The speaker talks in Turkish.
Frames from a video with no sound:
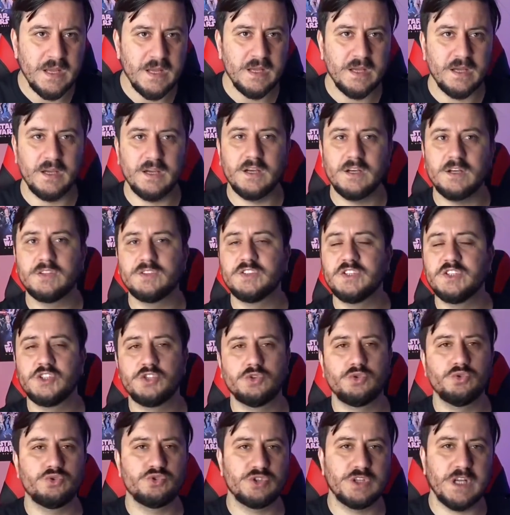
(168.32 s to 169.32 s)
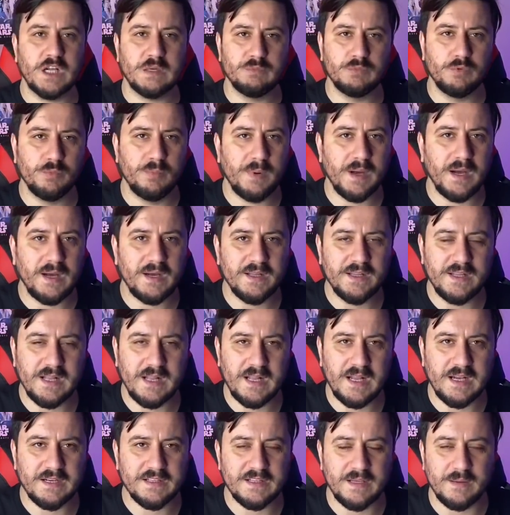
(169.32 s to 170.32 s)
Ee, dış güçler bu
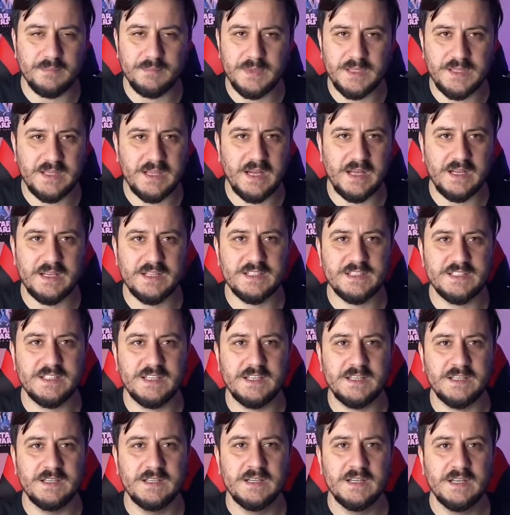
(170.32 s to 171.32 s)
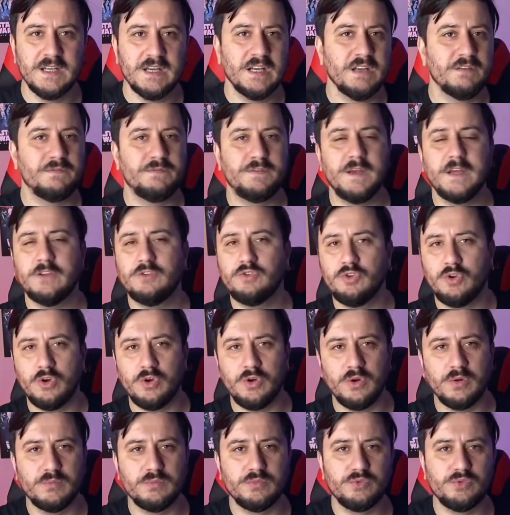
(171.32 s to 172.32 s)
bahanelerden bir tanesi. FETÖ
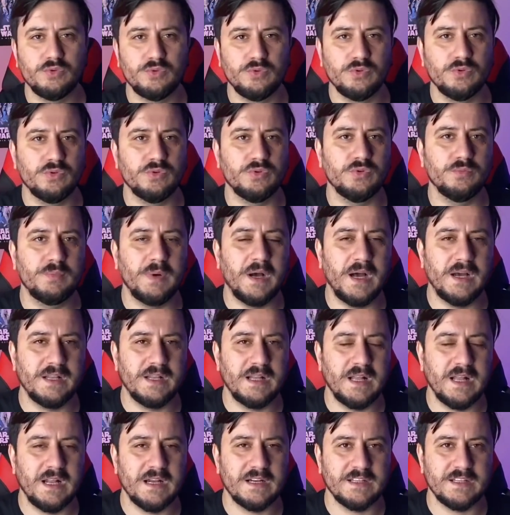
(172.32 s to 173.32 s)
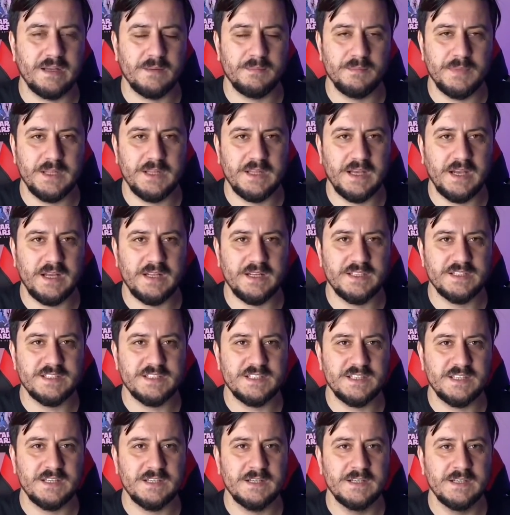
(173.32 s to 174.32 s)
bu e, bahanelerden bir
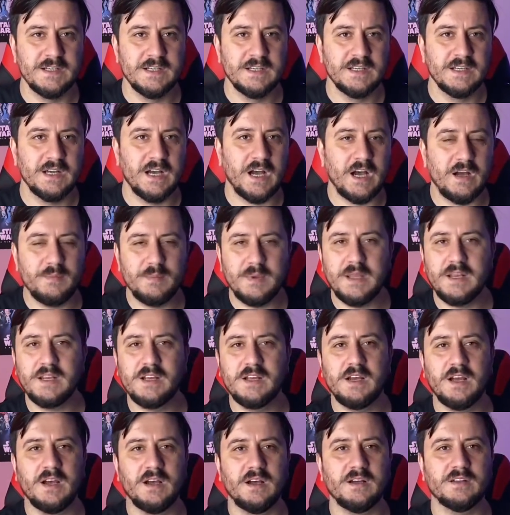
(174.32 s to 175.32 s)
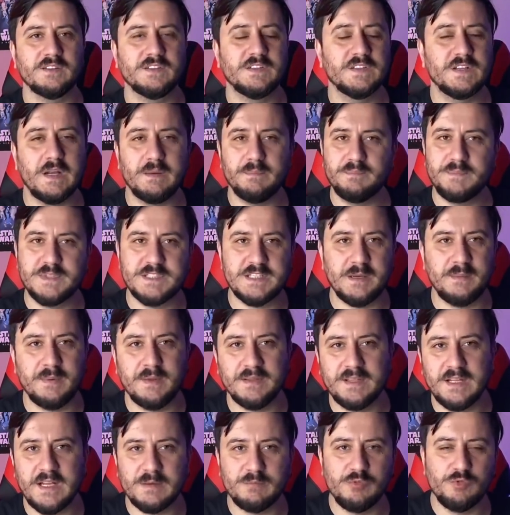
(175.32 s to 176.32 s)
tanesi. Amerika, Trump bir
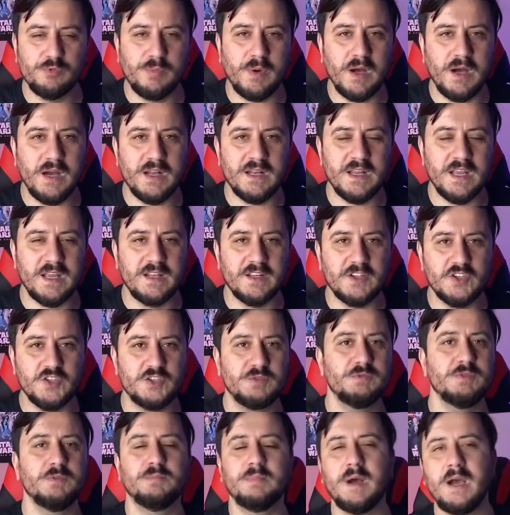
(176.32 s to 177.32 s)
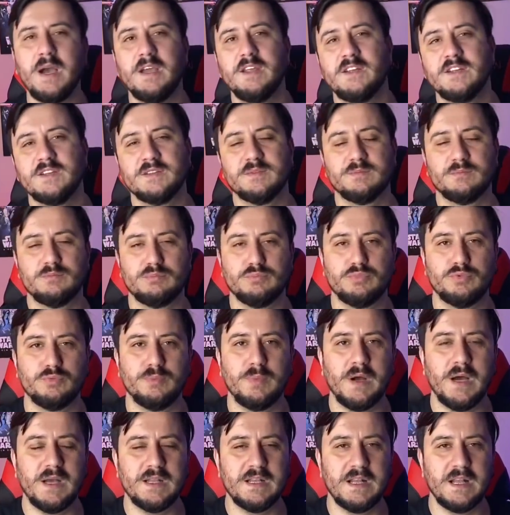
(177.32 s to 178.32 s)
zamanlar bu bahaneydi. Şimdi Biden bu
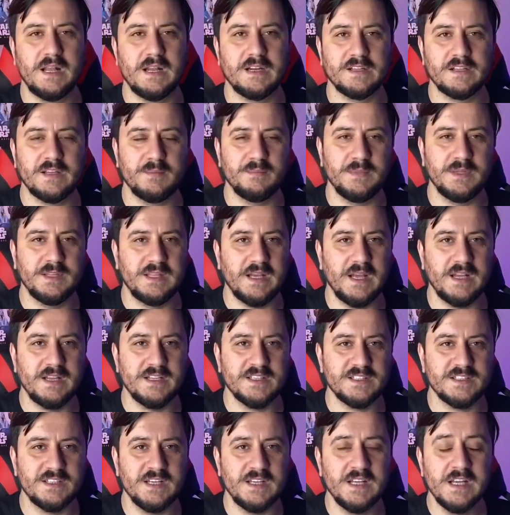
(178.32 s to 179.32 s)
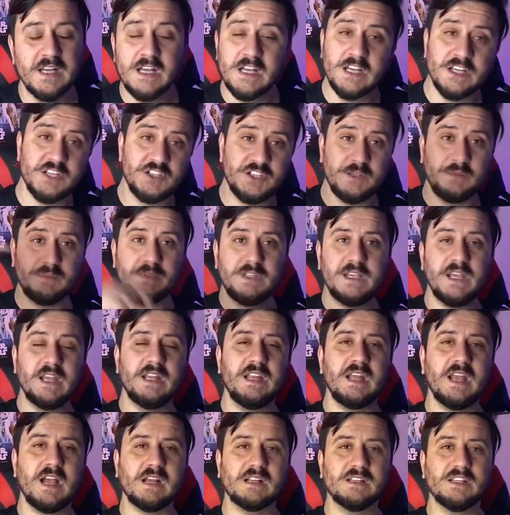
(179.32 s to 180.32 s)
bahanelerden bir tanesi. Şimdi yeni
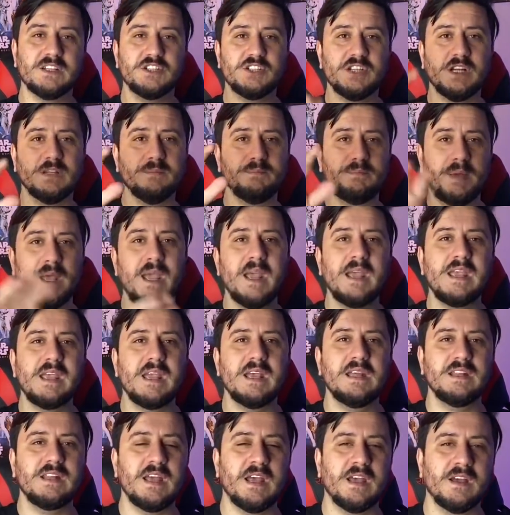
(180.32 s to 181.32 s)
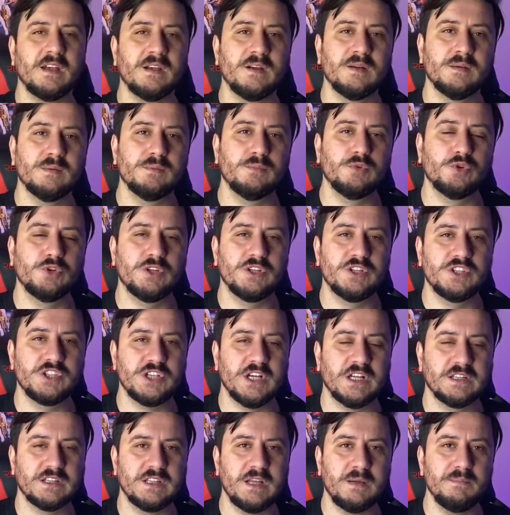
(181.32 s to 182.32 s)
yaklaşan PYD bu
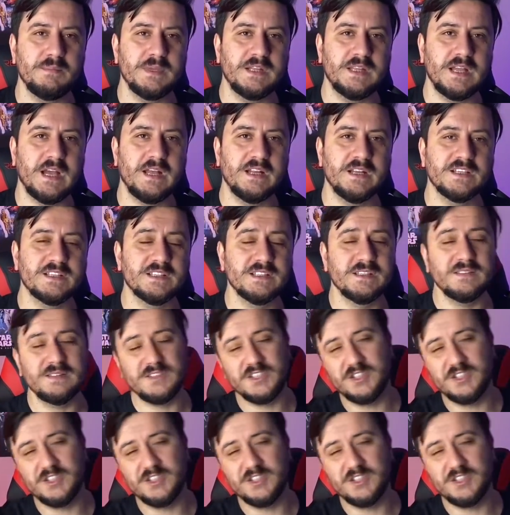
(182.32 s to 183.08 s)
gidişattan bir tanesi.